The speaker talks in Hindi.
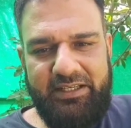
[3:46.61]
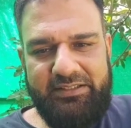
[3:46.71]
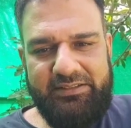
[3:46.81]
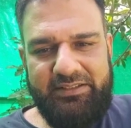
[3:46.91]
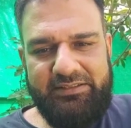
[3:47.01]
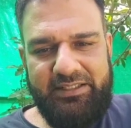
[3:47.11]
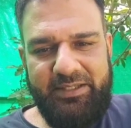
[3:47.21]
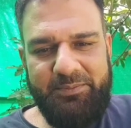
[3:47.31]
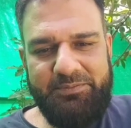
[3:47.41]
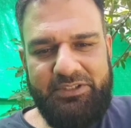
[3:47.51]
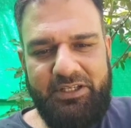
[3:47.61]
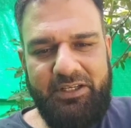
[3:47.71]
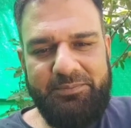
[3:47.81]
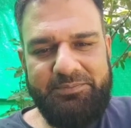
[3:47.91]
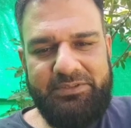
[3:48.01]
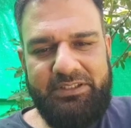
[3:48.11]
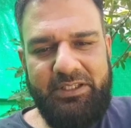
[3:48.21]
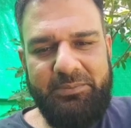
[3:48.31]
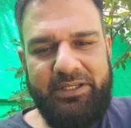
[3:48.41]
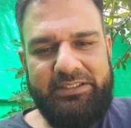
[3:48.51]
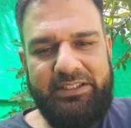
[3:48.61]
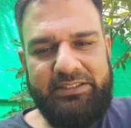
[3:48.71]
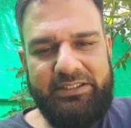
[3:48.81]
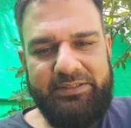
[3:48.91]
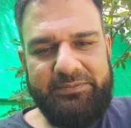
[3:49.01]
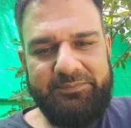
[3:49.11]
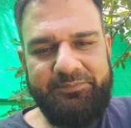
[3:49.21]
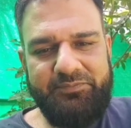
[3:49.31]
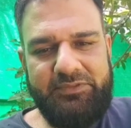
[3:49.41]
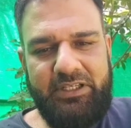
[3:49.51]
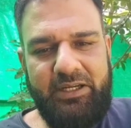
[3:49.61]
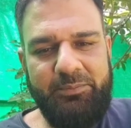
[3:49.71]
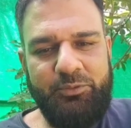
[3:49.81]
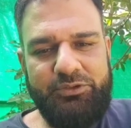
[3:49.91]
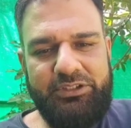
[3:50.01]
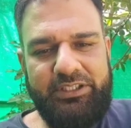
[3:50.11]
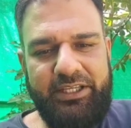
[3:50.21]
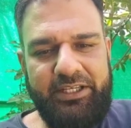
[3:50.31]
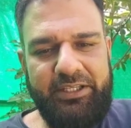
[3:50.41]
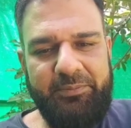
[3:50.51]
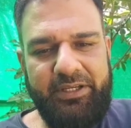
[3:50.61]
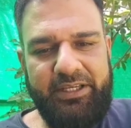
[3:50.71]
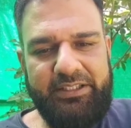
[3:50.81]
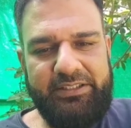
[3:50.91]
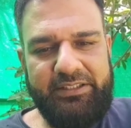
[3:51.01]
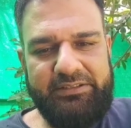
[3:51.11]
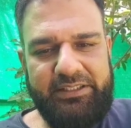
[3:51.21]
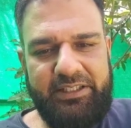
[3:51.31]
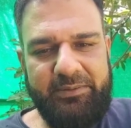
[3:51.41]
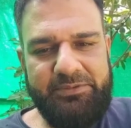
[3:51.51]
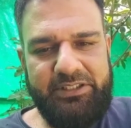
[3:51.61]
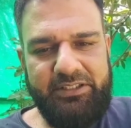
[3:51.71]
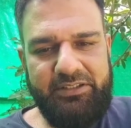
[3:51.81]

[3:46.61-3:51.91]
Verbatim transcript: ऐसे नज़ीम जनाब किधर पाए जाते हैं आप उस दिन थे नहीं मैं गया था किसी काम से